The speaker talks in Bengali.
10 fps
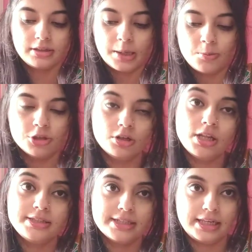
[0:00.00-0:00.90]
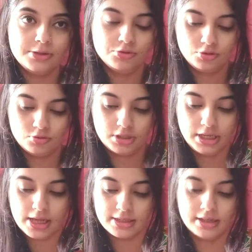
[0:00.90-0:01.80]
তার বদলে জেল ইউজ করি
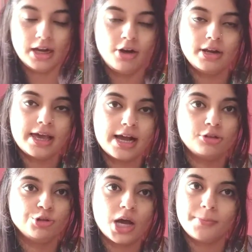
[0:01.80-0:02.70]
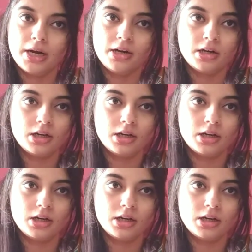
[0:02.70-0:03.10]
ঠিক আছে কারণ এক তো আমার